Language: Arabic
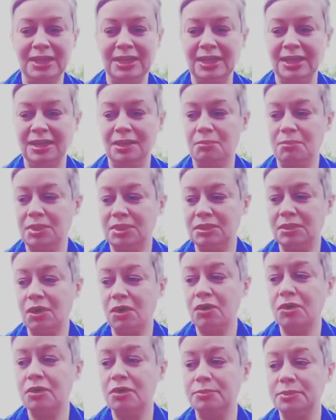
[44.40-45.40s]
لما
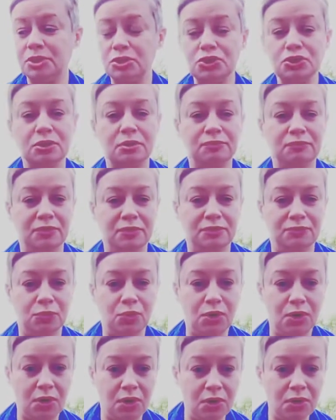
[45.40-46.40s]
تجرب تشرب في
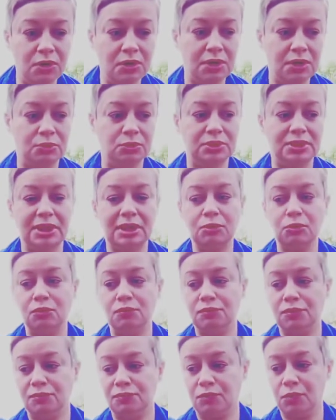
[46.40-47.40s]
الفخار او تاكل
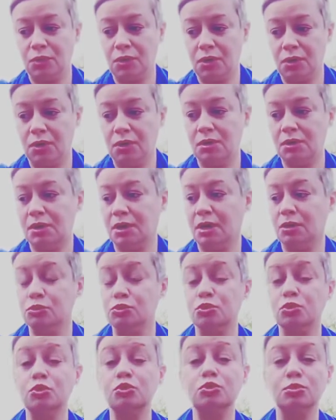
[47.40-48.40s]
في الفخار او
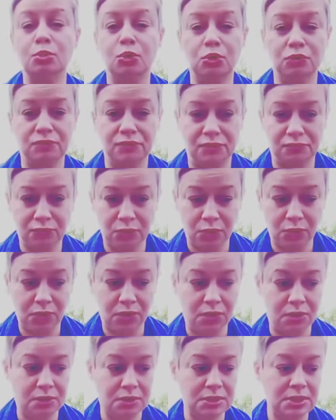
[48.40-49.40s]
تطبخ في
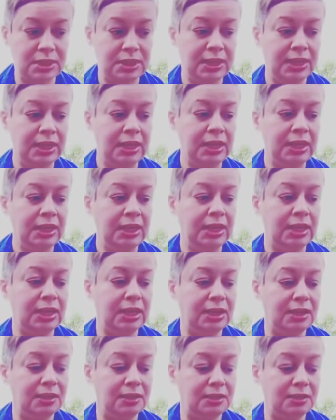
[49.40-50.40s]
الفخار
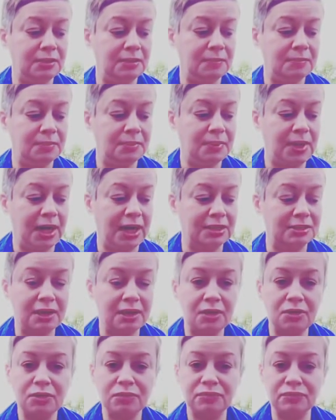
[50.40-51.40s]

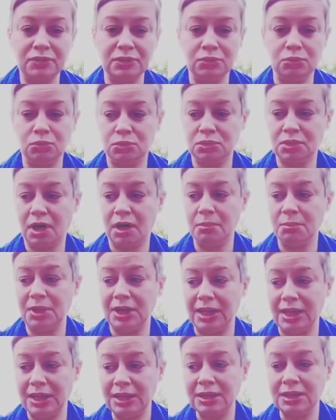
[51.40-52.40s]
هتعرف انه طعم
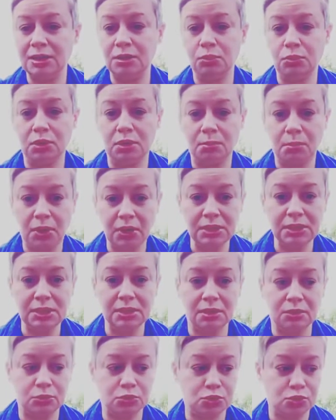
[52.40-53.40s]
الاكل
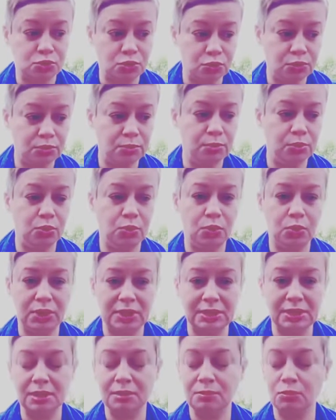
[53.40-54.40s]
والميه والشرب
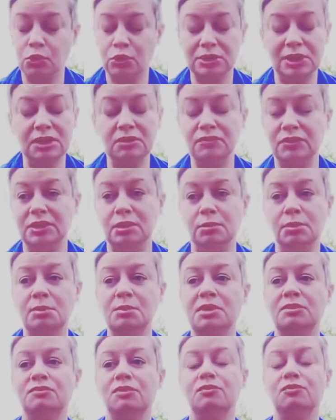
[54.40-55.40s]
وكده مختلفه
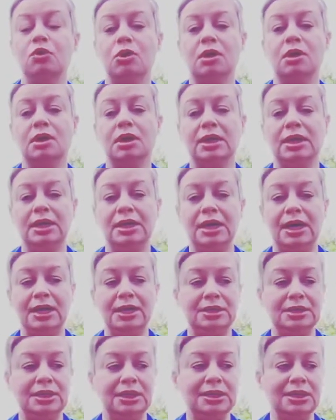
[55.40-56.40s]
تماما في الفخار عن اي
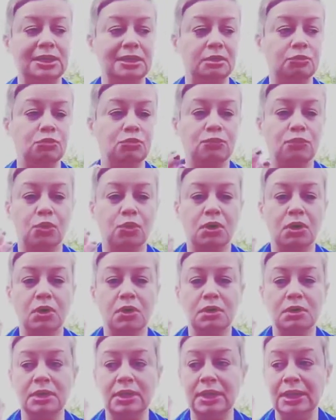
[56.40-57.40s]
حاجه تانية لانه
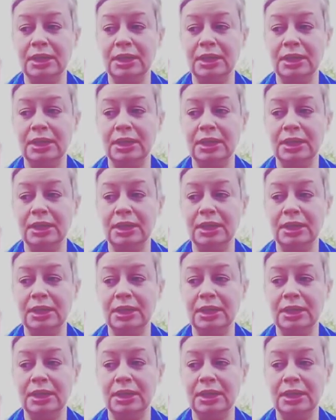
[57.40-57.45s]
الفخار